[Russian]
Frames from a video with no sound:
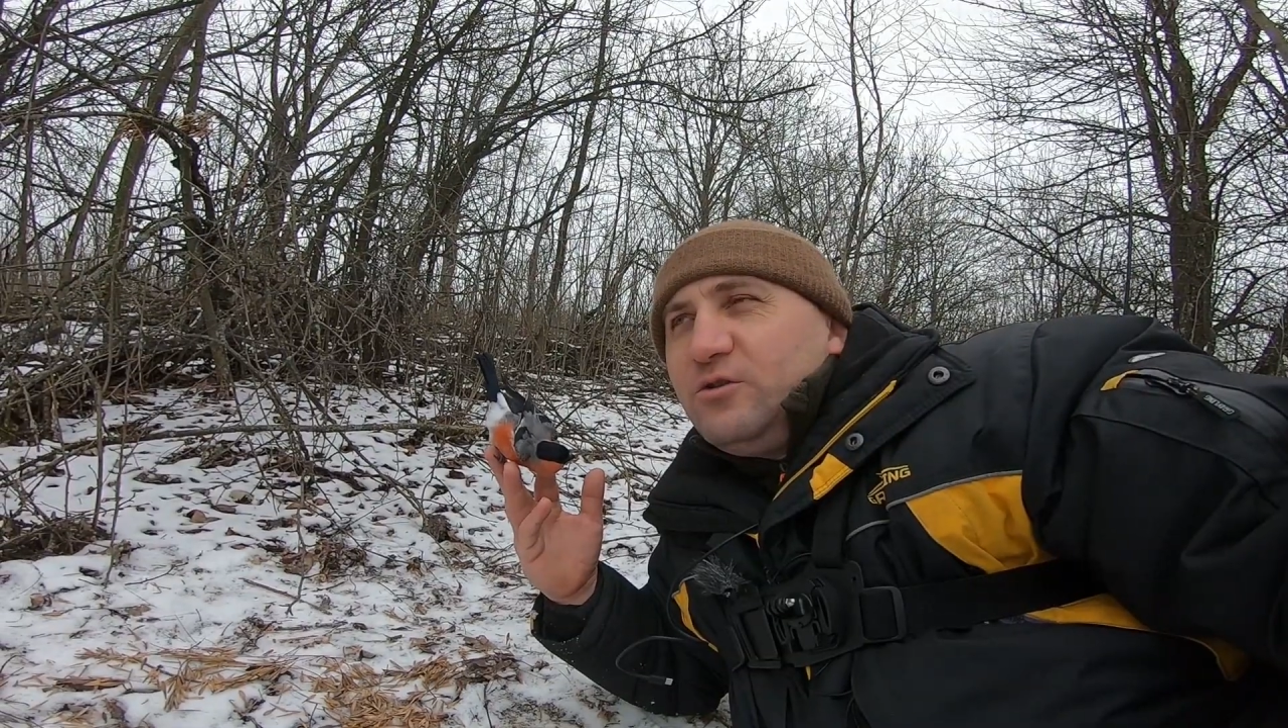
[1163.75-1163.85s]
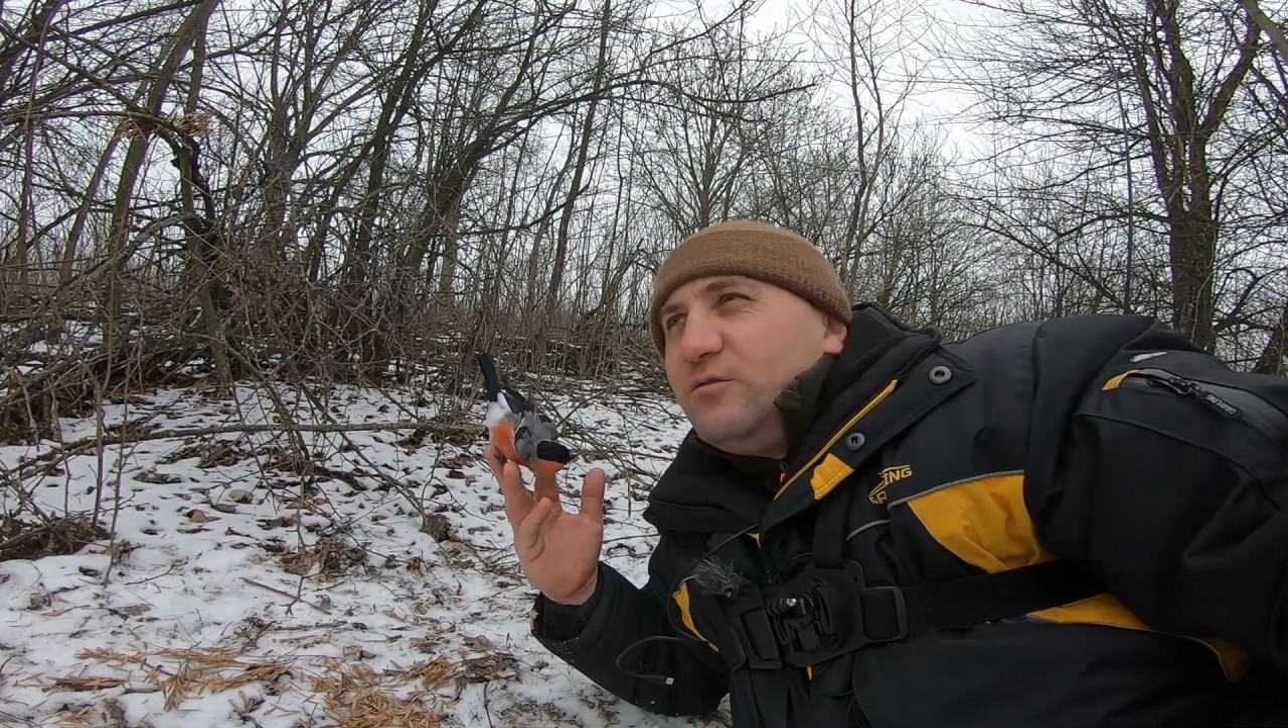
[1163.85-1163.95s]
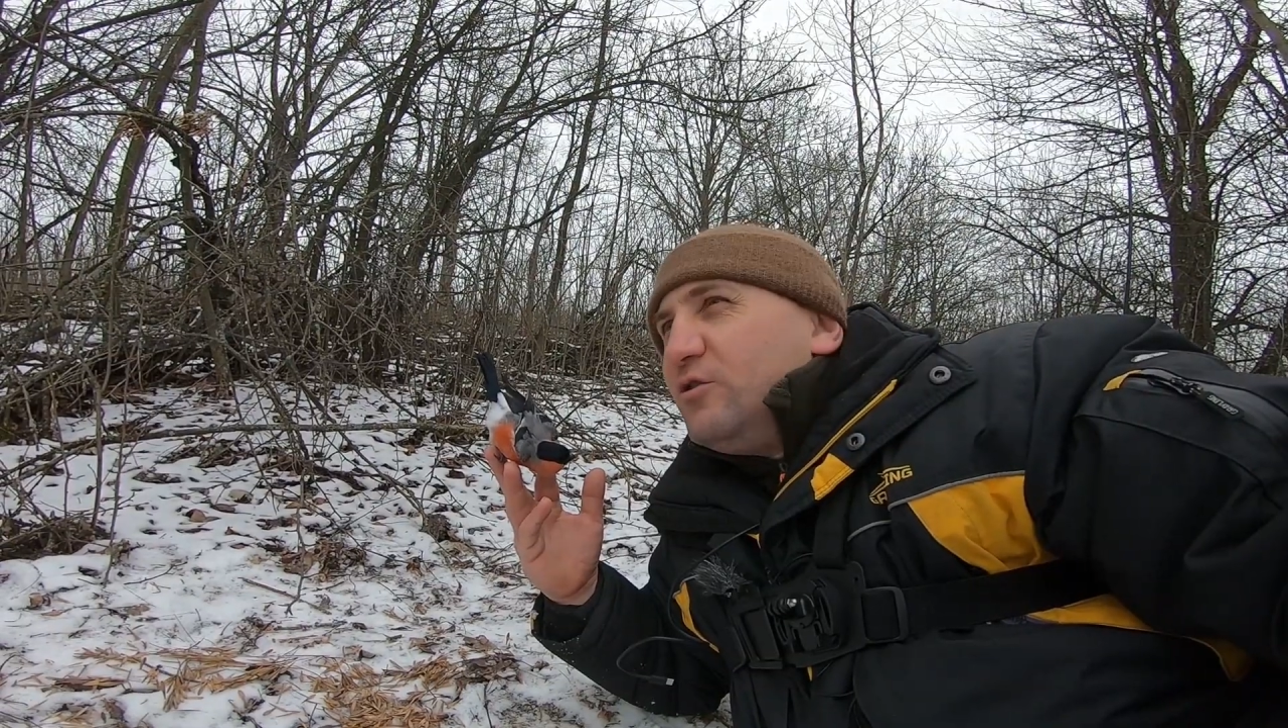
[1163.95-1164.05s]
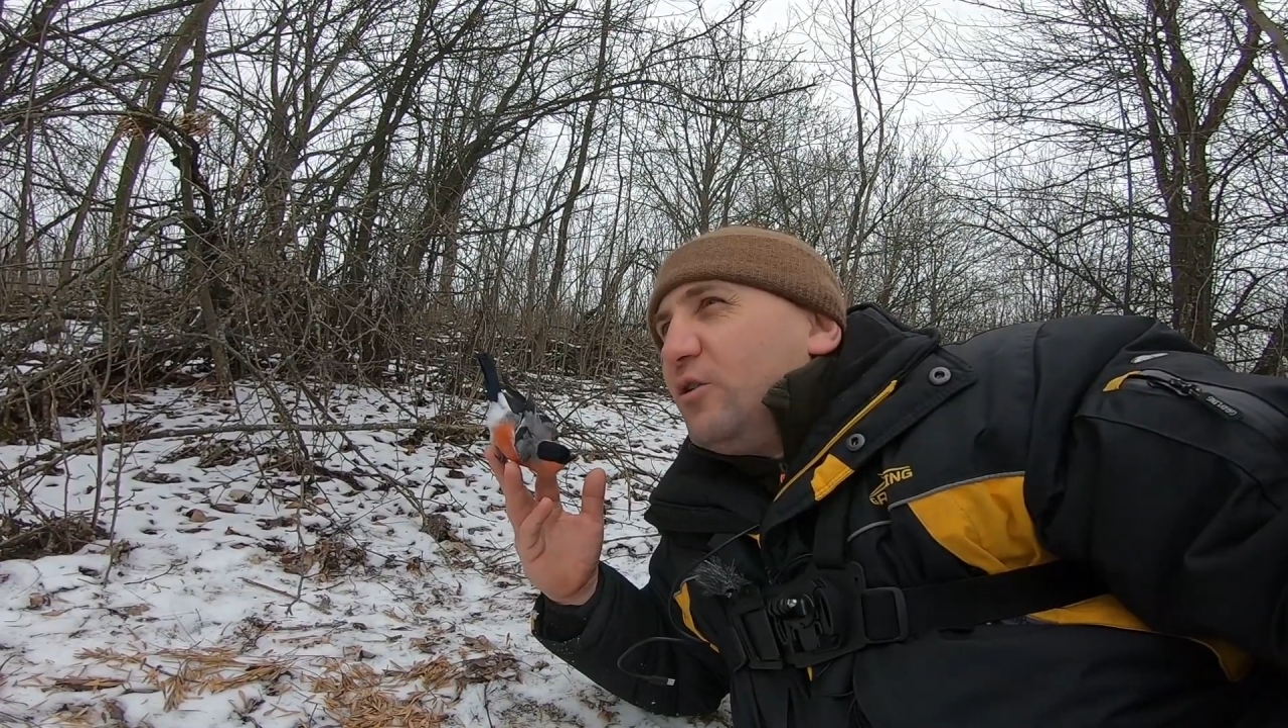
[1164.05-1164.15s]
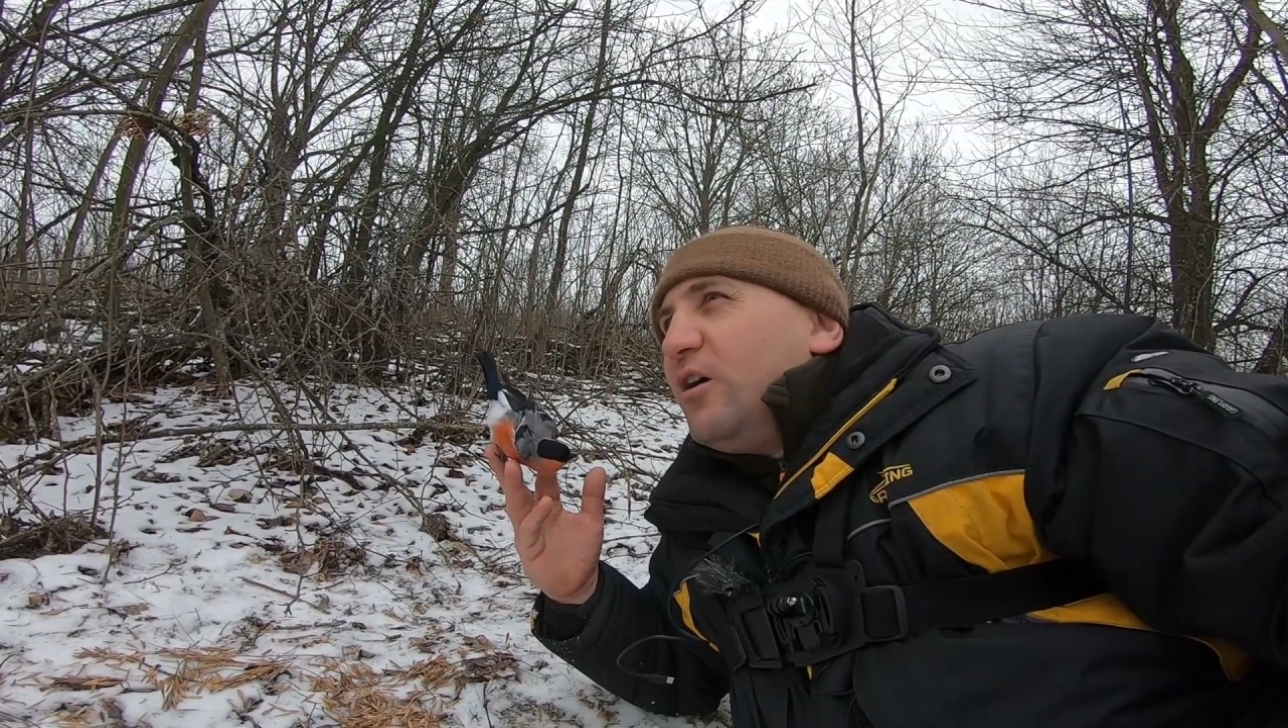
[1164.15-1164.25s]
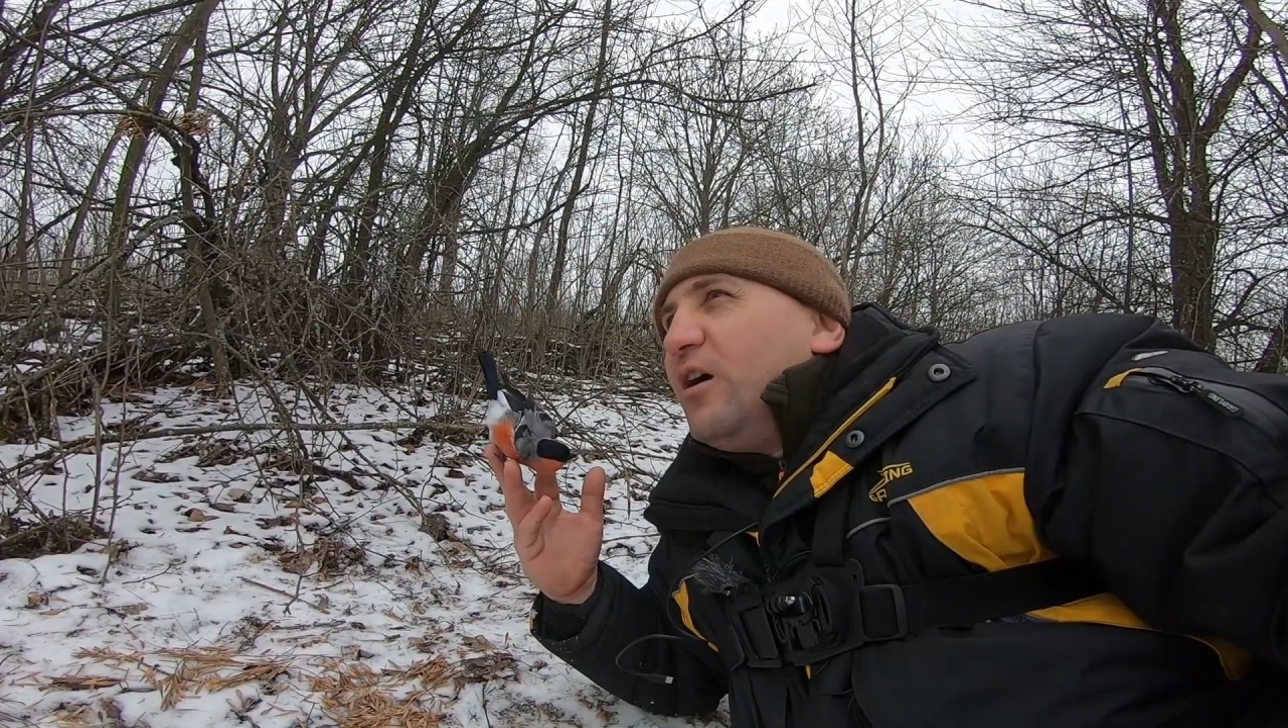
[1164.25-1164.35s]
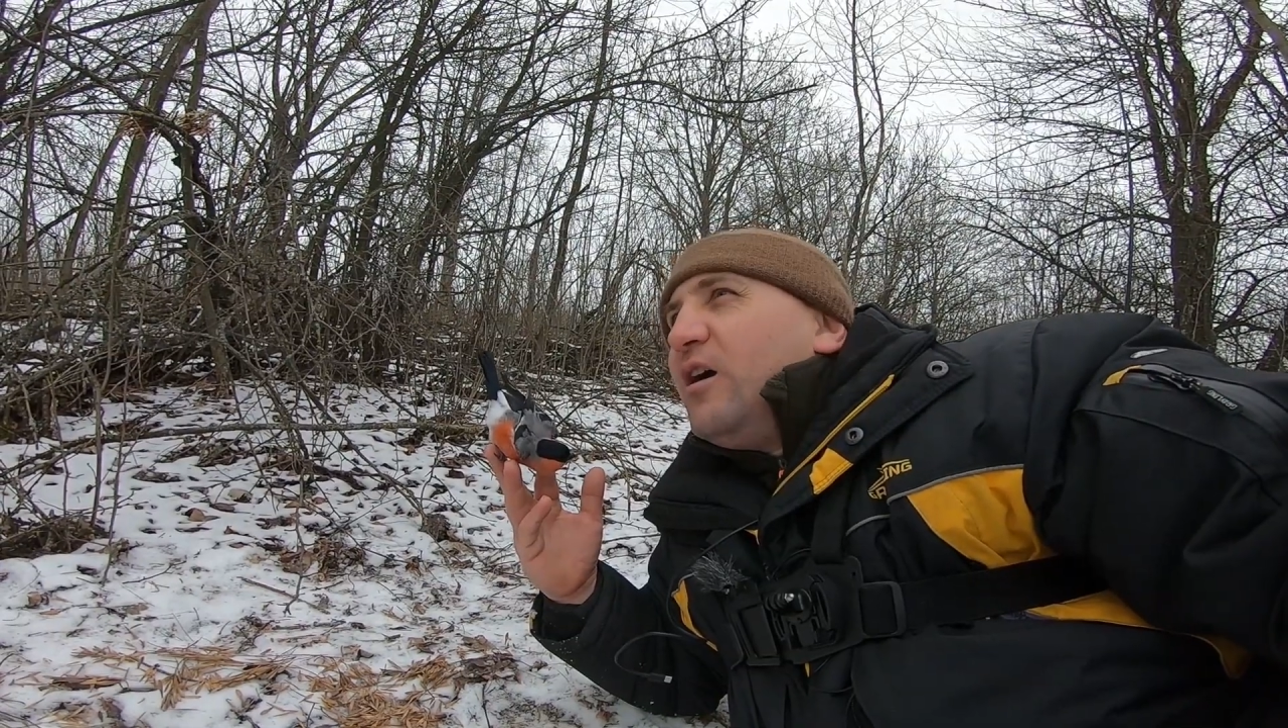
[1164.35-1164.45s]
ловлю.